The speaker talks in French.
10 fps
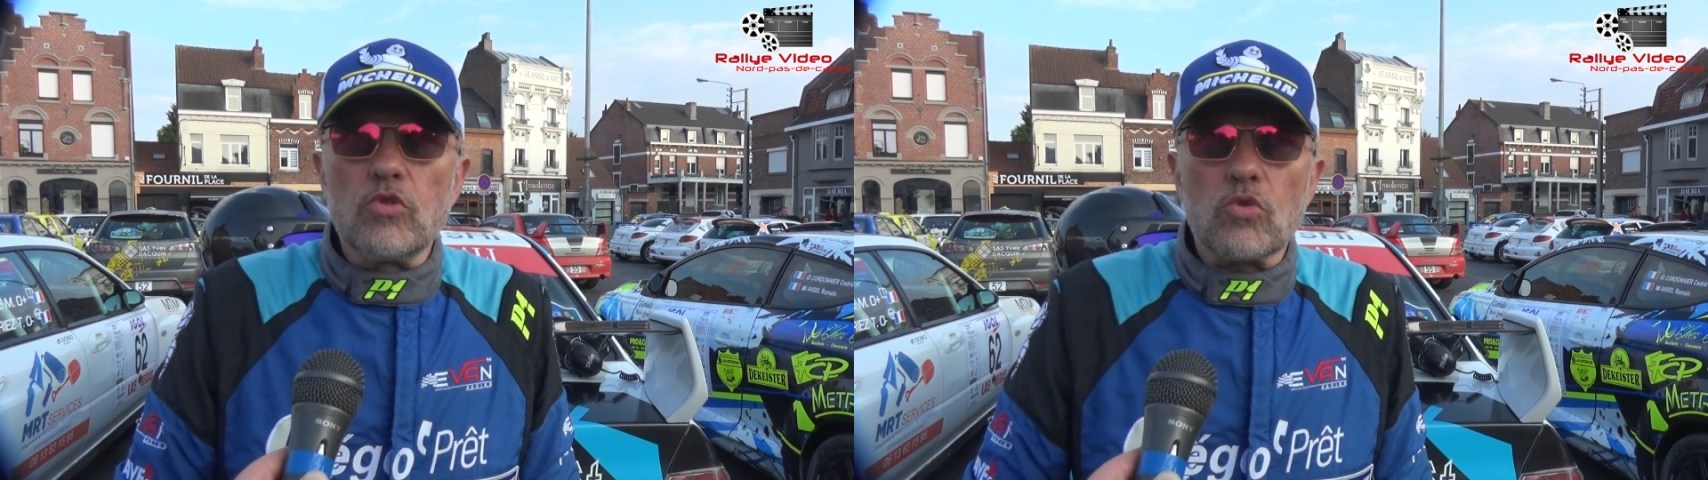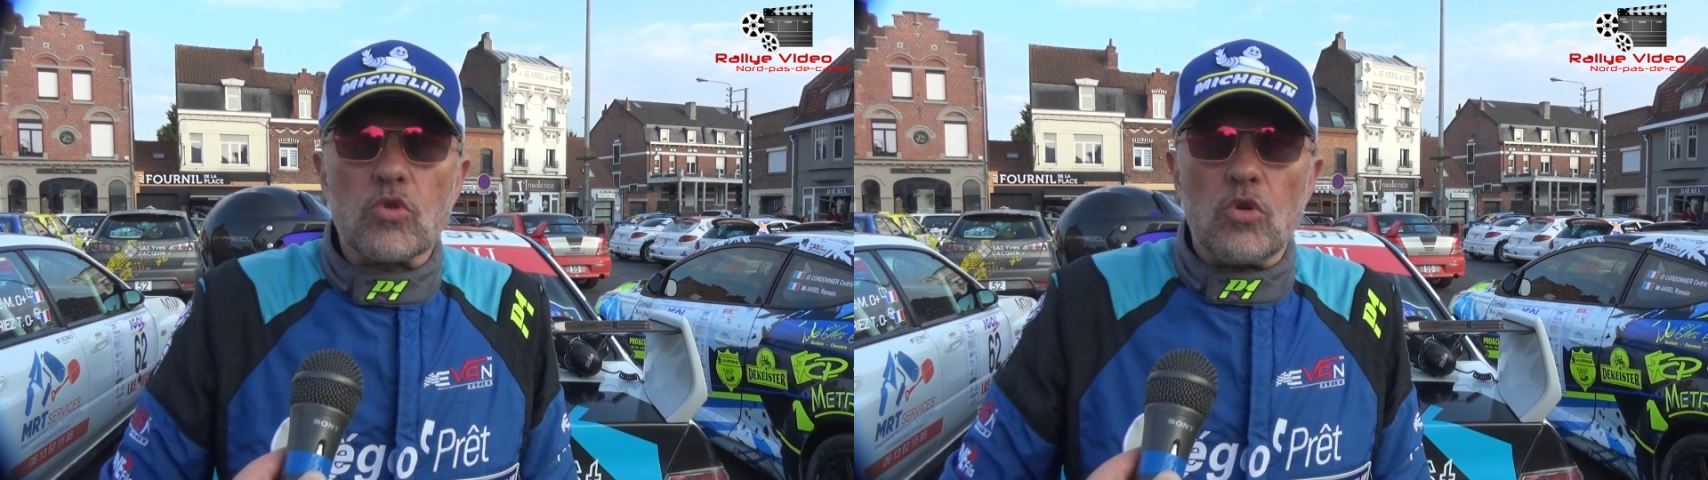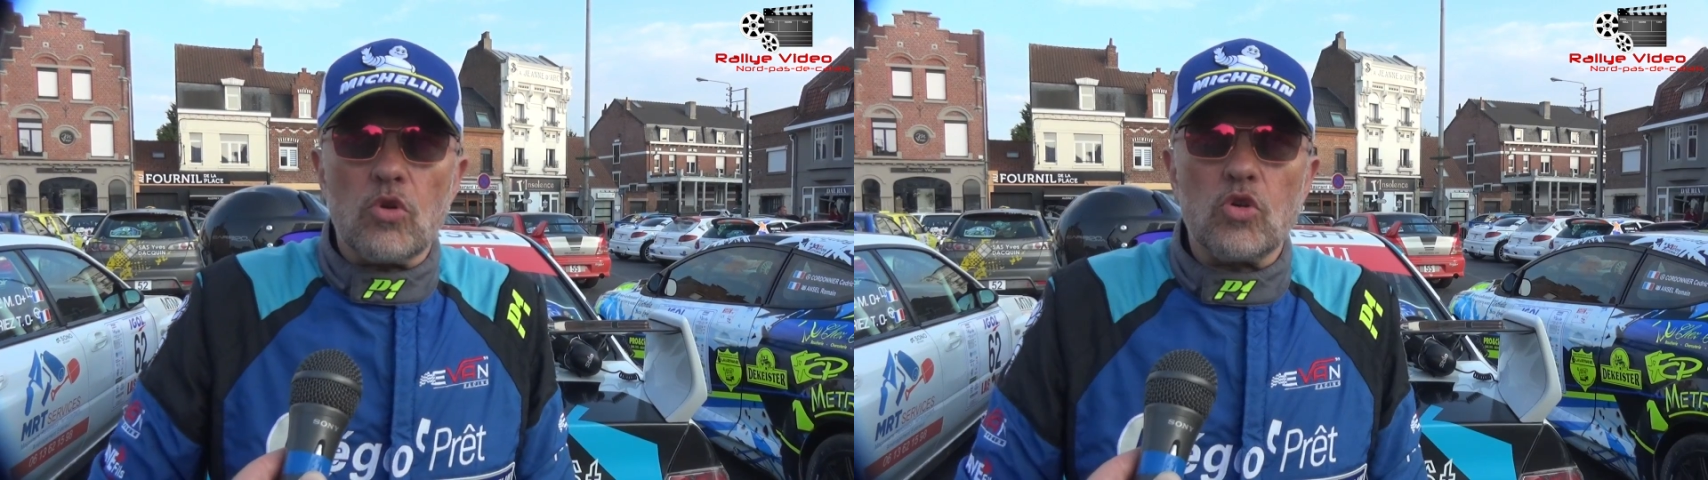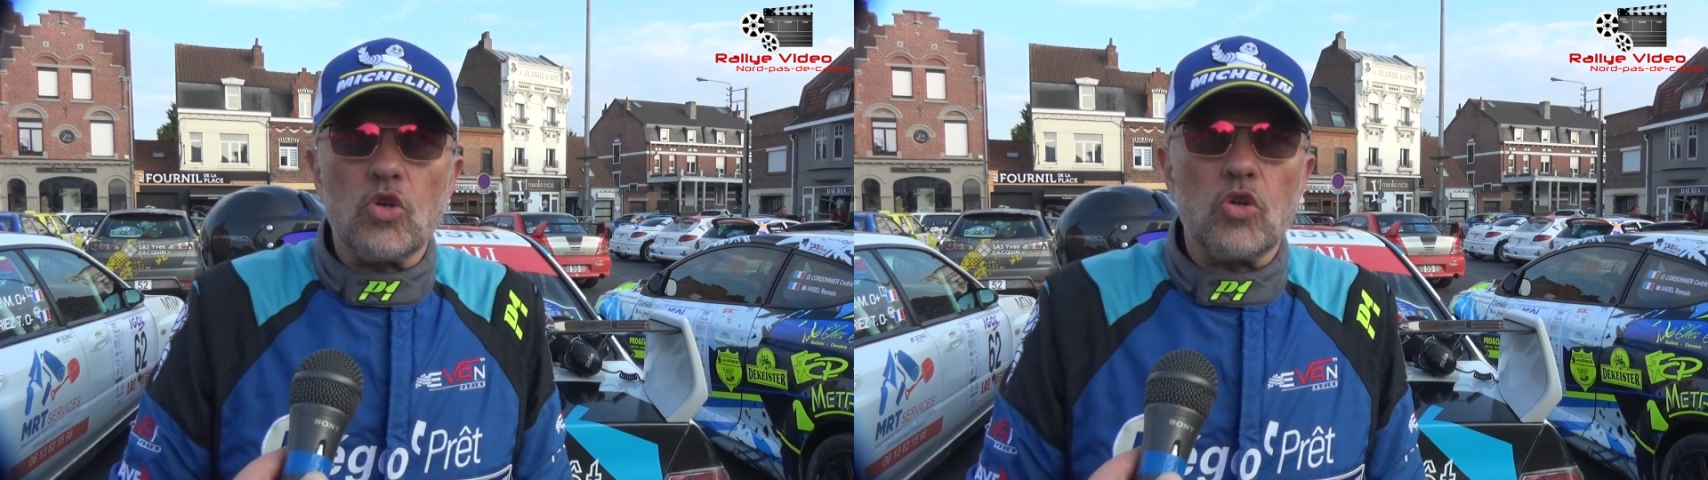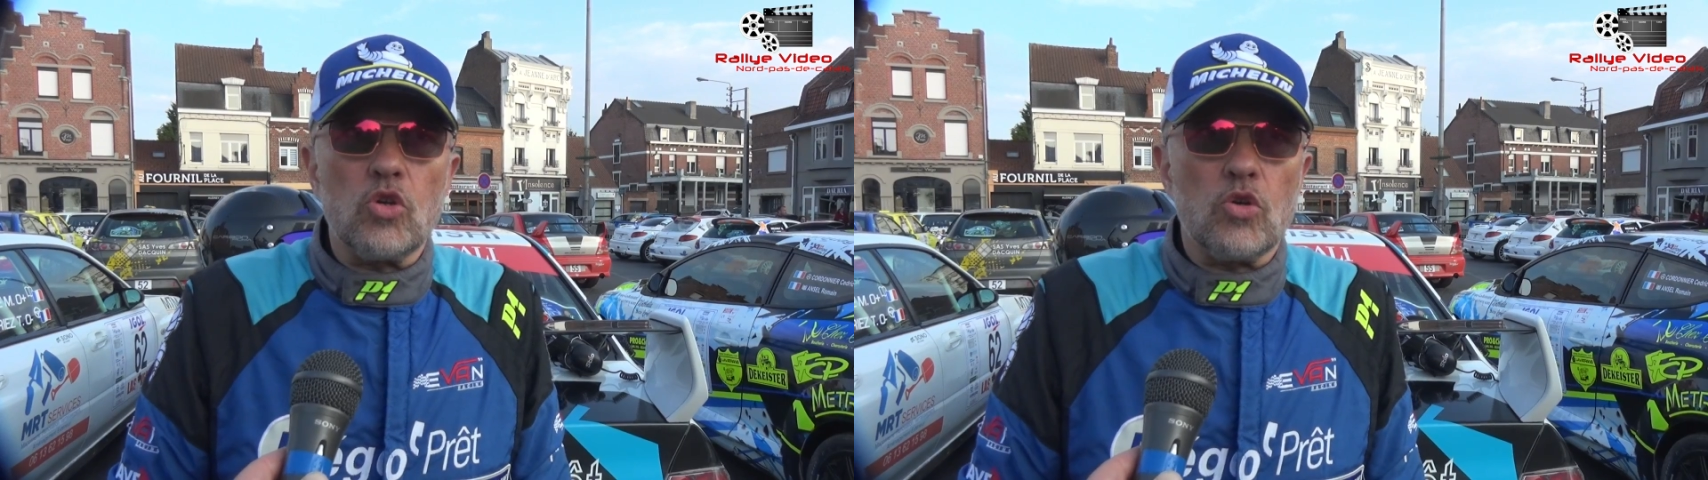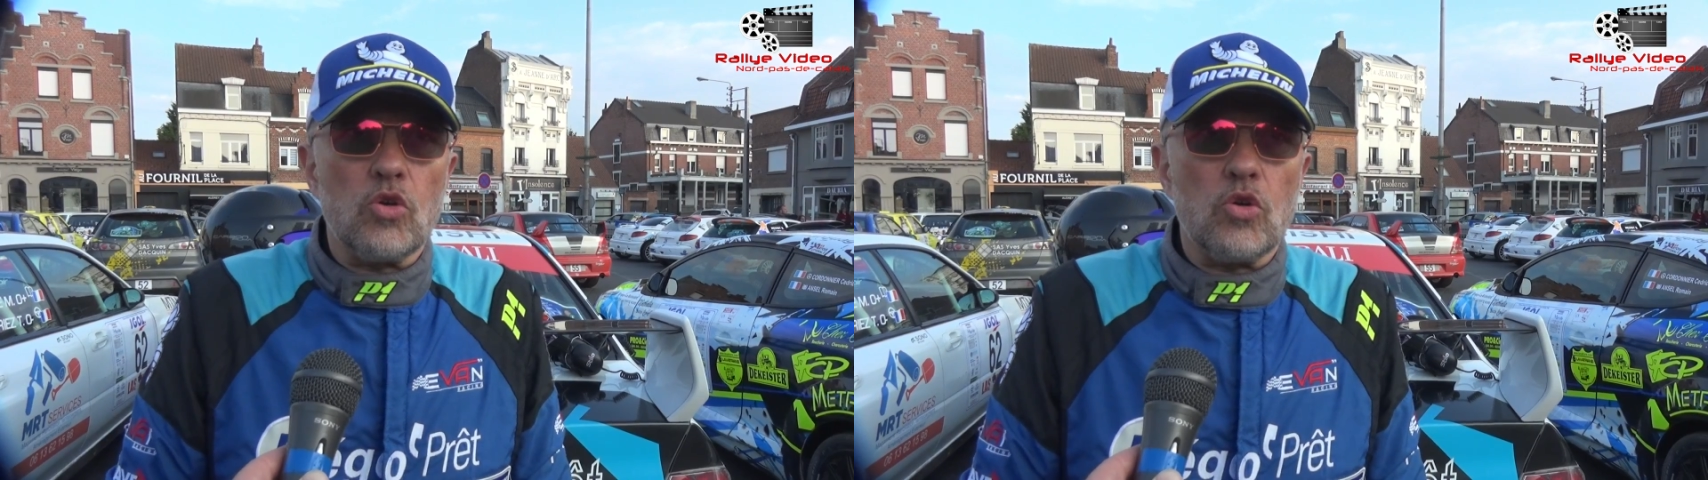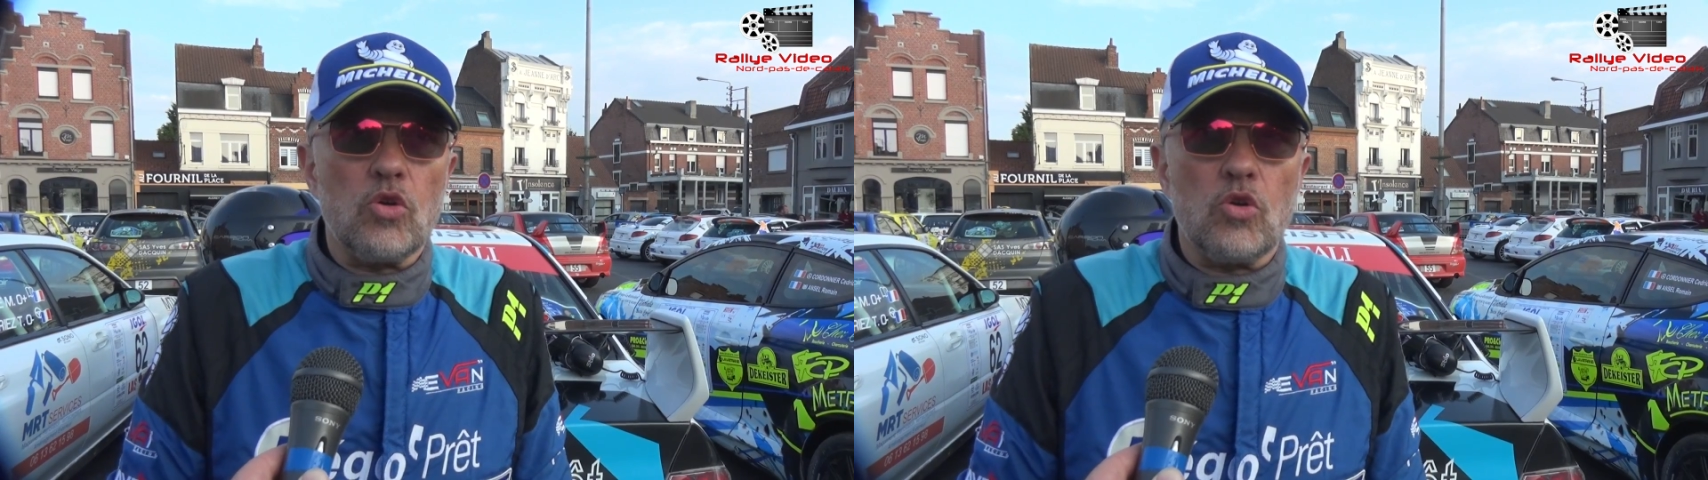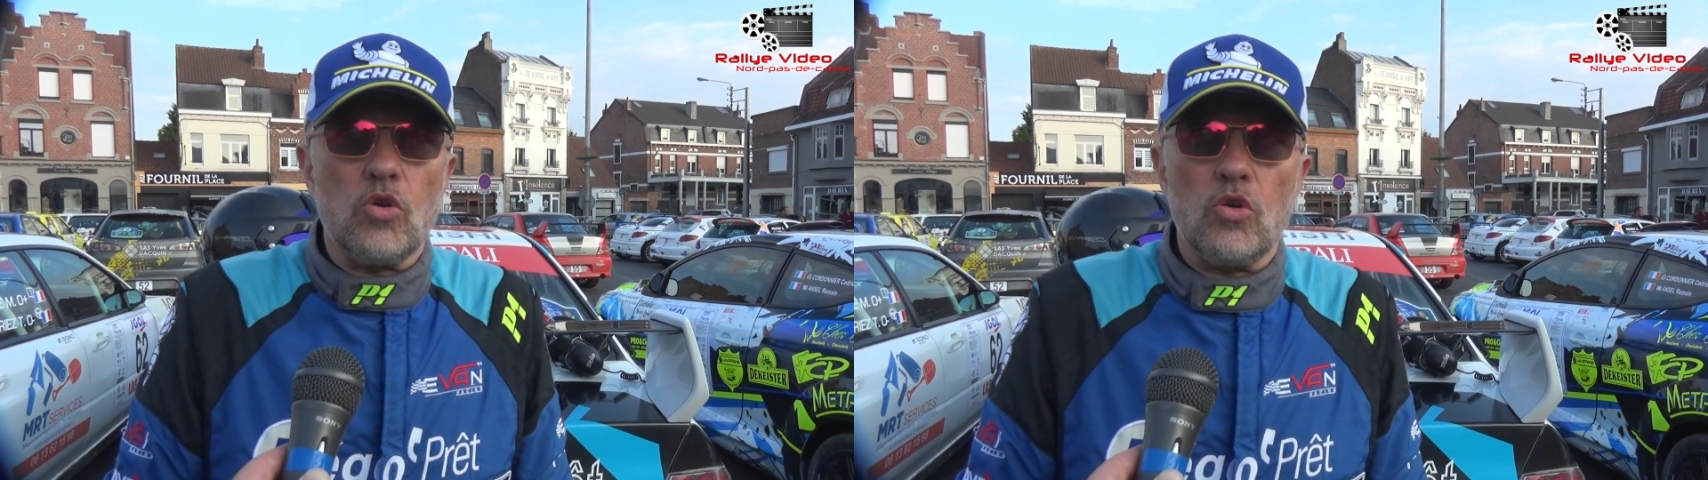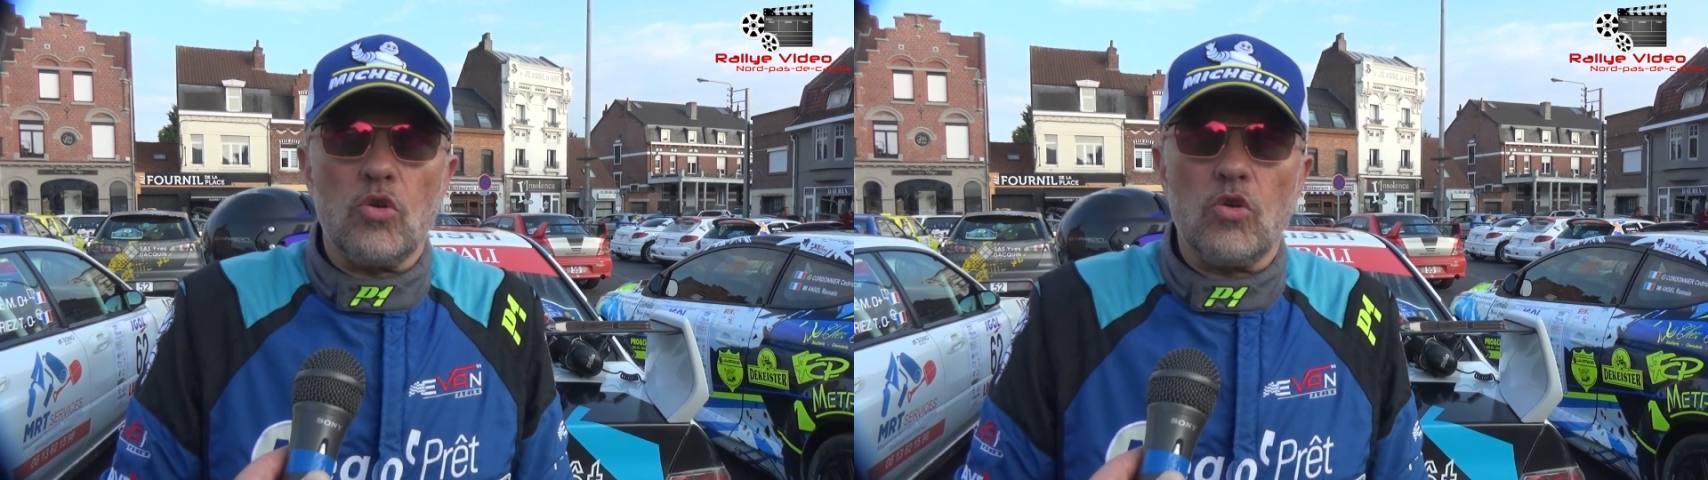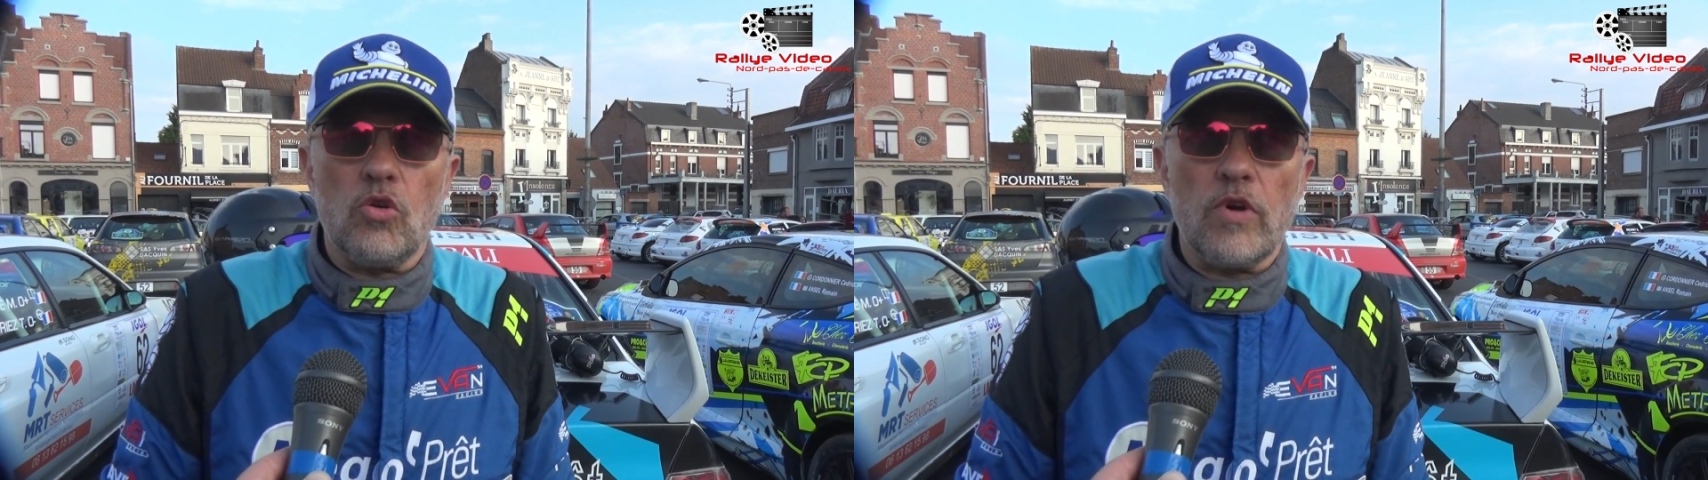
donc euh,